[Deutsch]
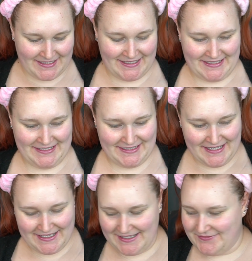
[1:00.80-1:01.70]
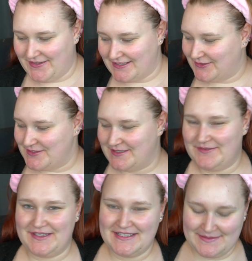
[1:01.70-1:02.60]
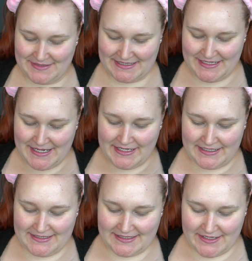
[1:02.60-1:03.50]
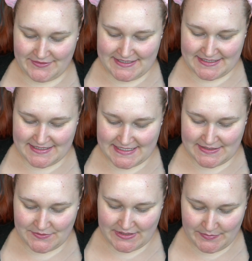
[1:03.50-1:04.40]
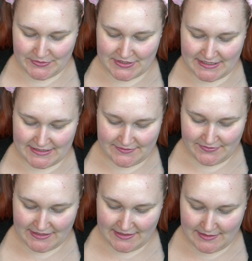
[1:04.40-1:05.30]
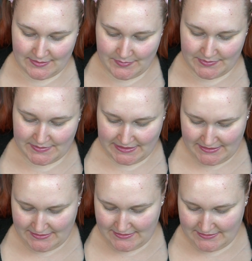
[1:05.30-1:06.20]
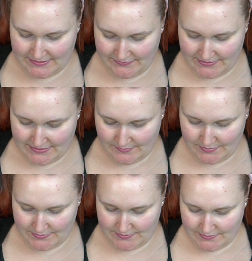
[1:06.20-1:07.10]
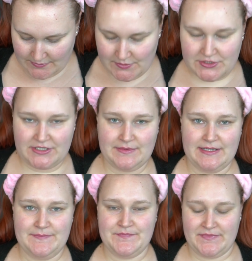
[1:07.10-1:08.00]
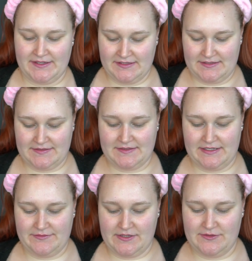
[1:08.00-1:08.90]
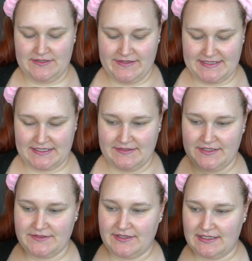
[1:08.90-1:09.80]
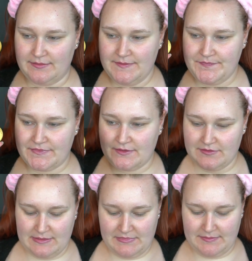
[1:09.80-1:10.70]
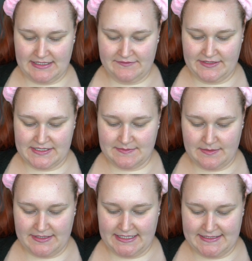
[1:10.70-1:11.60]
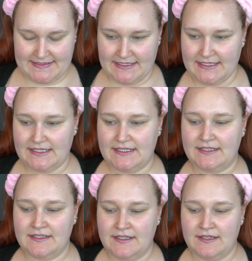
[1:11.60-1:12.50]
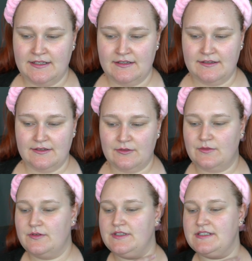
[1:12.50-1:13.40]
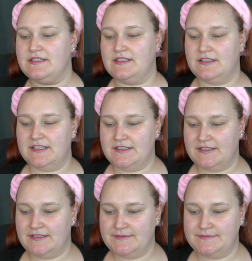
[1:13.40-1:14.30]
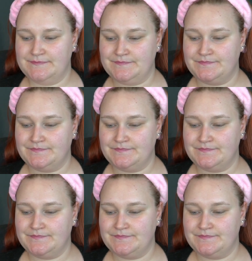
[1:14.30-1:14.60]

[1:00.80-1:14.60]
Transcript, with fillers: Ich, ich fange trotzdem jetzt mal an. Ich greife als erstes zu der Pushart-Farbe in der Farbe Gold Shimmer. Das ist einfach goldene wasseraktivierte Farbe. Und damit malen wir jetzt mal mein Hälselein an und ähm,